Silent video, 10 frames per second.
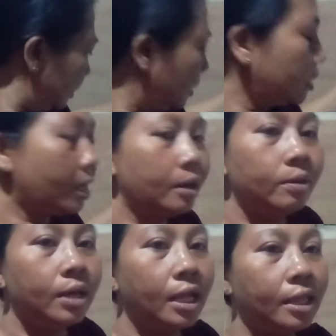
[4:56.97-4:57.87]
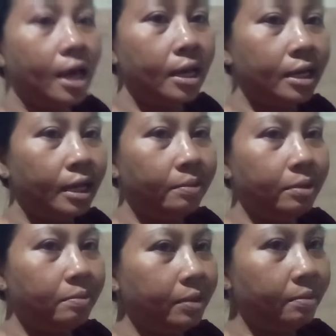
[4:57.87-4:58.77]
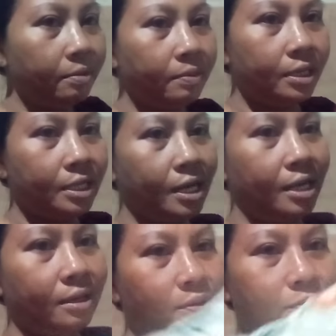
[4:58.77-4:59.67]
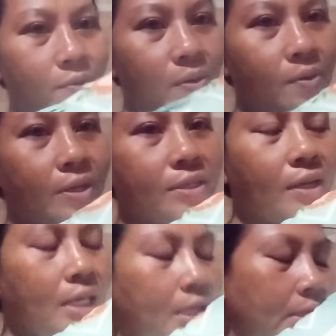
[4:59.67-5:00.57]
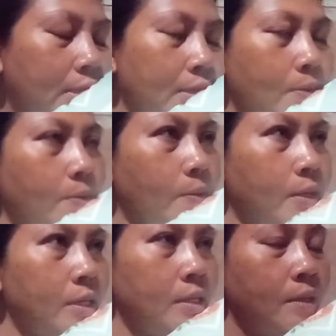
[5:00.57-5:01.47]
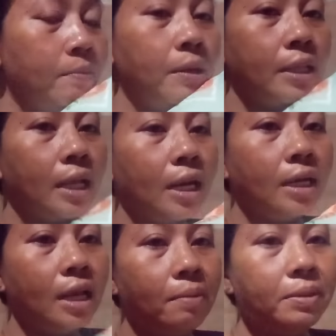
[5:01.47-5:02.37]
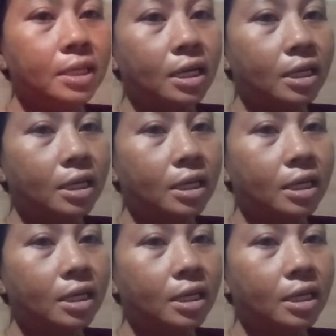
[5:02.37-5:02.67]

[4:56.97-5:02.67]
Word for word: kita anggo natai nek mimi pemirsa kebokongnya soalnya nih tinggu bantalan abisar